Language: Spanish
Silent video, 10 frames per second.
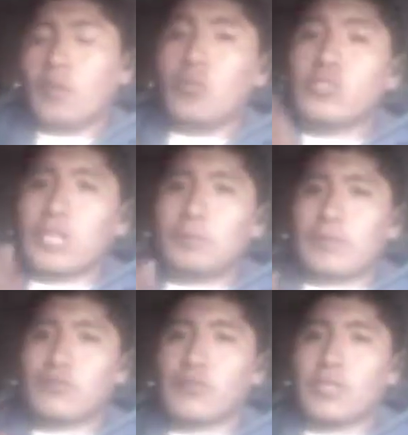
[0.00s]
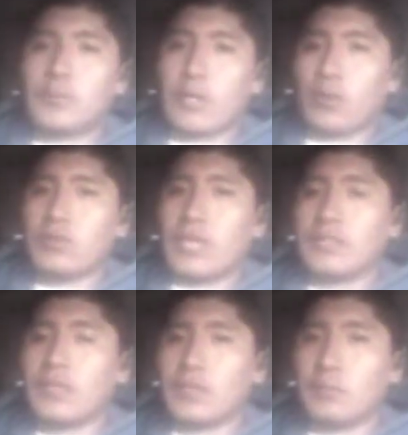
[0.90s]
muchas personas me
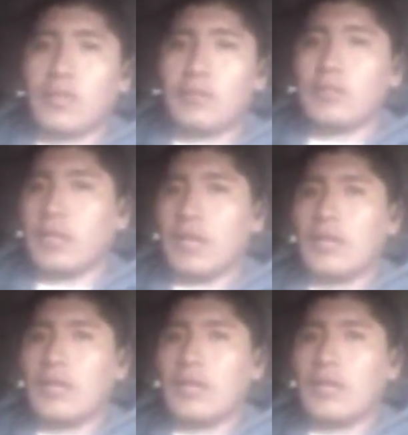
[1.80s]
contactan y me dicen,